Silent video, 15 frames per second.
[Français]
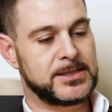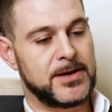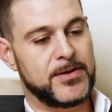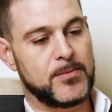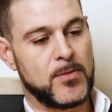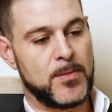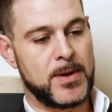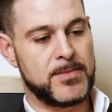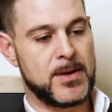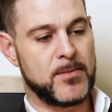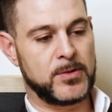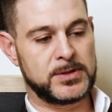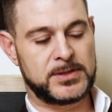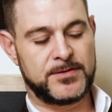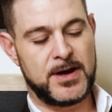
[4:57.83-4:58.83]
avec moi-même dans
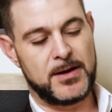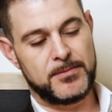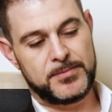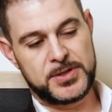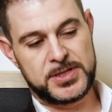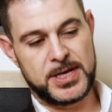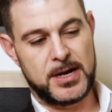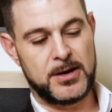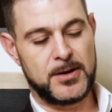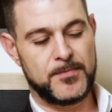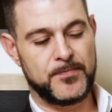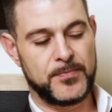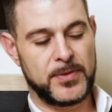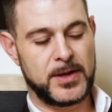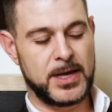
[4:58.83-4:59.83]
mon divan, puis j'étais là,
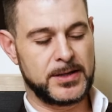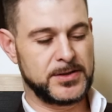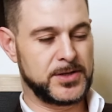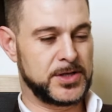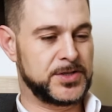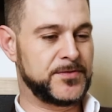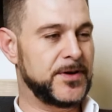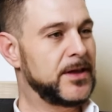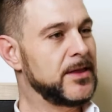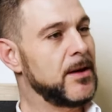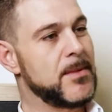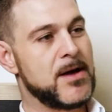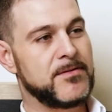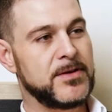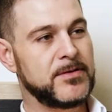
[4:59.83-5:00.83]
qu'est-ce que je fais dans
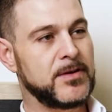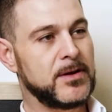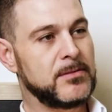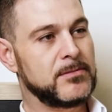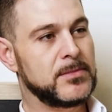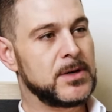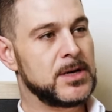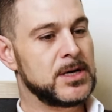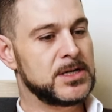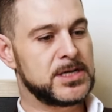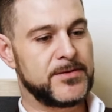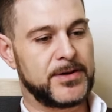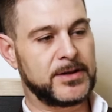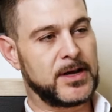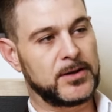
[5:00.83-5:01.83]
ma vie,
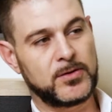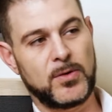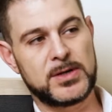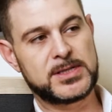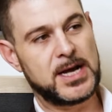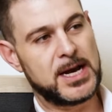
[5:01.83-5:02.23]
J'avais 33 ans à